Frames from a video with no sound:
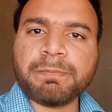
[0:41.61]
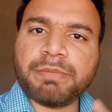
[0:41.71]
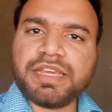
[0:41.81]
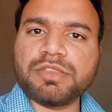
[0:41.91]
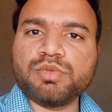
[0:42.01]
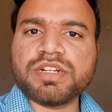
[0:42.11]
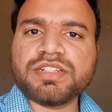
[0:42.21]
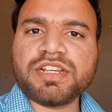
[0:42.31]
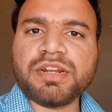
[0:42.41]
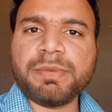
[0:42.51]
मेरे एक दूसरे
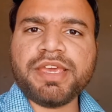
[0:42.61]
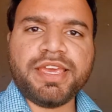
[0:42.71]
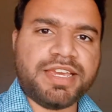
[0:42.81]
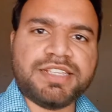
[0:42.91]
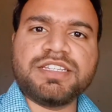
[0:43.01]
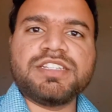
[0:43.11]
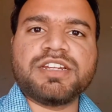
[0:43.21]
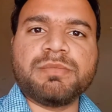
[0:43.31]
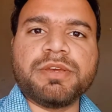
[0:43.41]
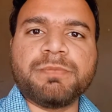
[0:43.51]
चैनल पे एक इसी
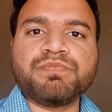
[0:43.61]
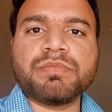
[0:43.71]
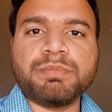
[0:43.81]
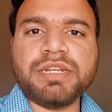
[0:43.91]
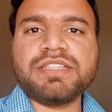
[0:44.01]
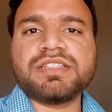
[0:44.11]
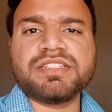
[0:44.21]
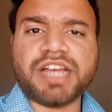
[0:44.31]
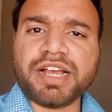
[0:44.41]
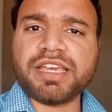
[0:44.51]
चैनल पे प्लीज़
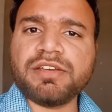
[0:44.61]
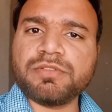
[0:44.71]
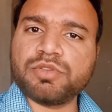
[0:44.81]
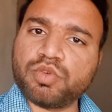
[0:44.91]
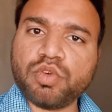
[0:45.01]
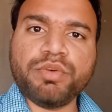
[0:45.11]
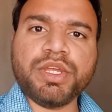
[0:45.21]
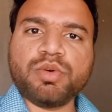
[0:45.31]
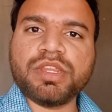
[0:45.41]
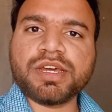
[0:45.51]
जाके दोनों
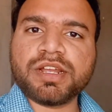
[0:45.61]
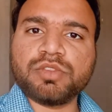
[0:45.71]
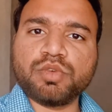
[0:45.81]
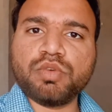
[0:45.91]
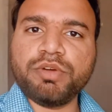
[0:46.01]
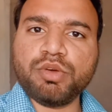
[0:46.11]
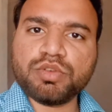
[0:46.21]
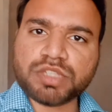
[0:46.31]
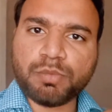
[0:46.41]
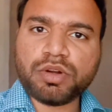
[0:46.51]
वीडियो को देखना दोनों वीडियो
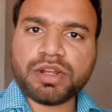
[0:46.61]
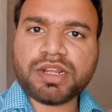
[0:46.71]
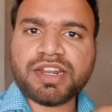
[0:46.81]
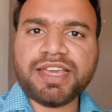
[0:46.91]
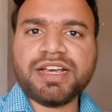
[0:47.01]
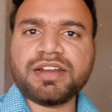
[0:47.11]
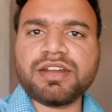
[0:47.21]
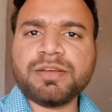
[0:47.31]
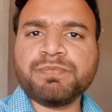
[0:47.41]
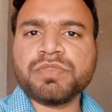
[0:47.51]
को सपोर्ट करना लाइक करना